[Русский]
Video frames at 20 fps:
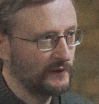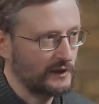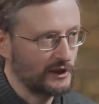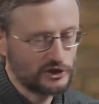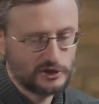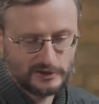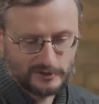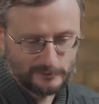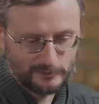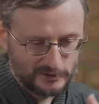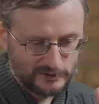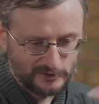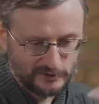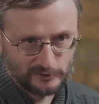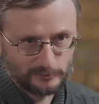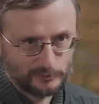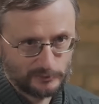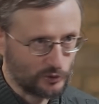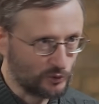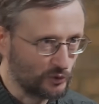Даже если мы
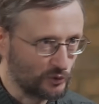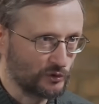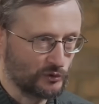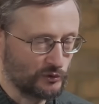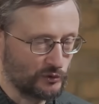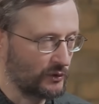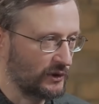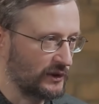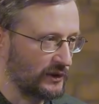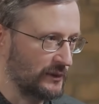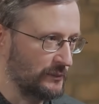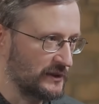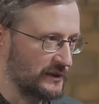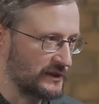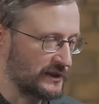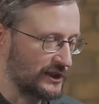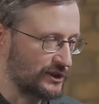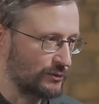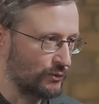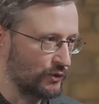делаем какую-то вот вроде там
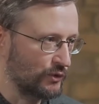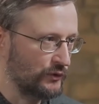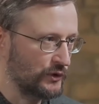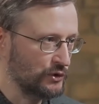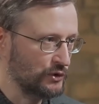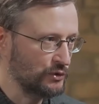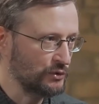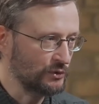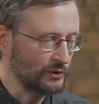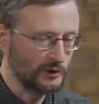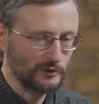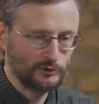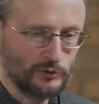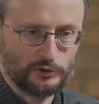незначимую фигню,